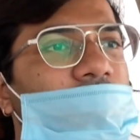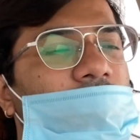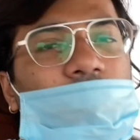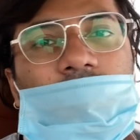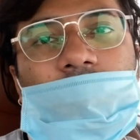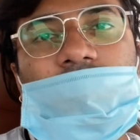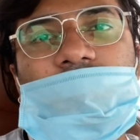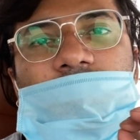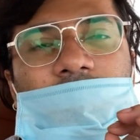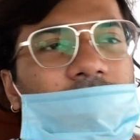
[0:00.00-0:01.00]
सबसे मस्त
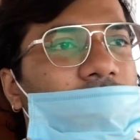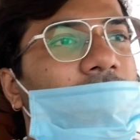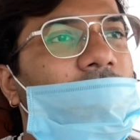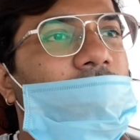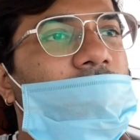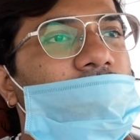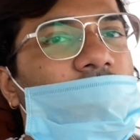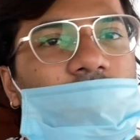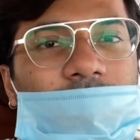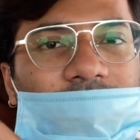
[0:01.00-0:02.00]
चीज पता है क्या है ये
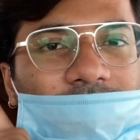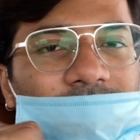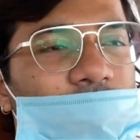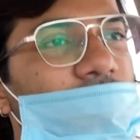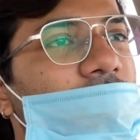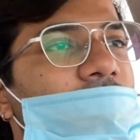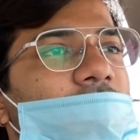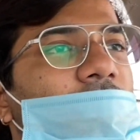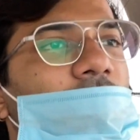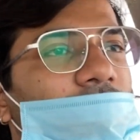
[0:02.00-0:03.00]
जो बैठाना पीछे ये
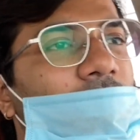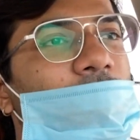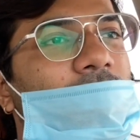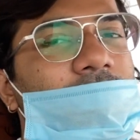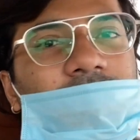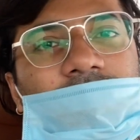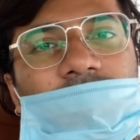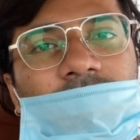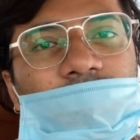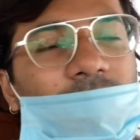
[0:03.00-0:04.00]
इकलौता प्राणी ऐसा
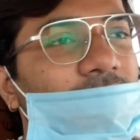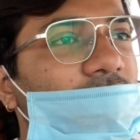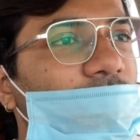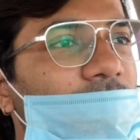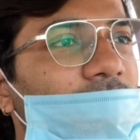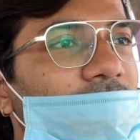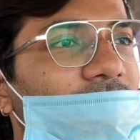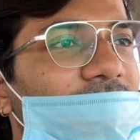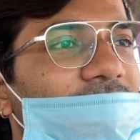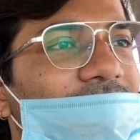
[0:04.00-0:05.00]
इस भारत में
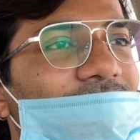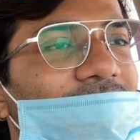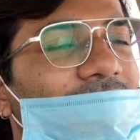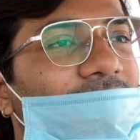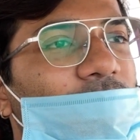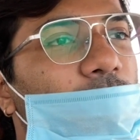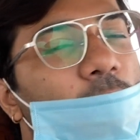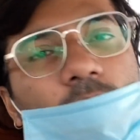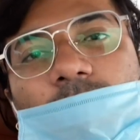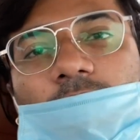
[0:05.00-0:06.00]

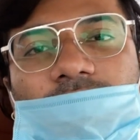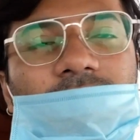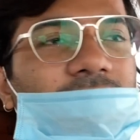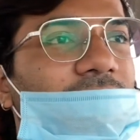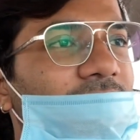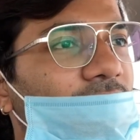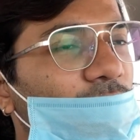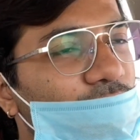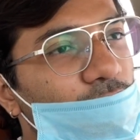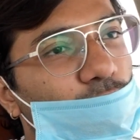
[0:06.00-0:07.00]
भूख बहुत तेज लग रही है तो
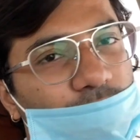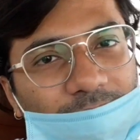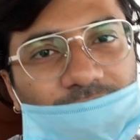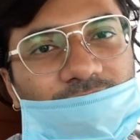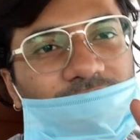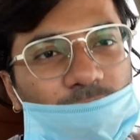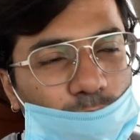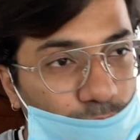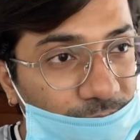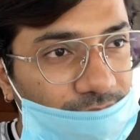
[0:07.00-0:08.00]
ये कुछ भी खाता रहता
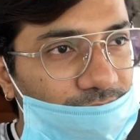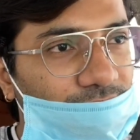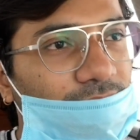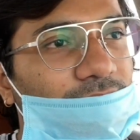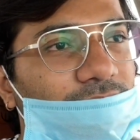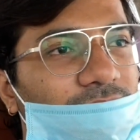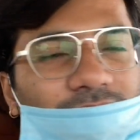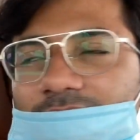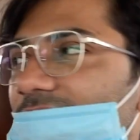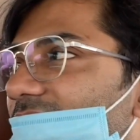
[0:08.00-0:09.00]
कुछ भी खाता रहता
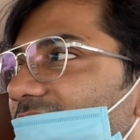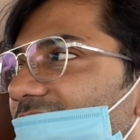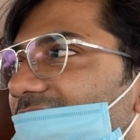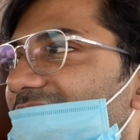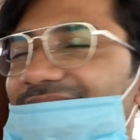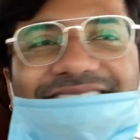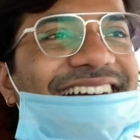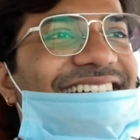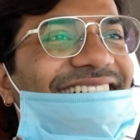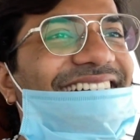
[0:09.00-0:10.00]
लैब्रा,
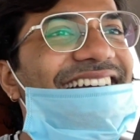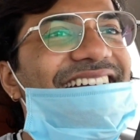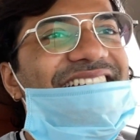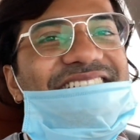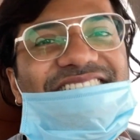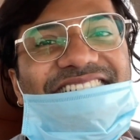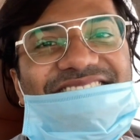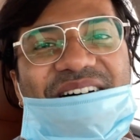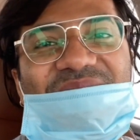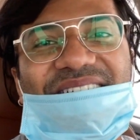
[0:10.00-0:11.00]

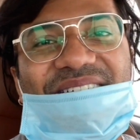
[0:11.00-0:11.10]
लैब्रा,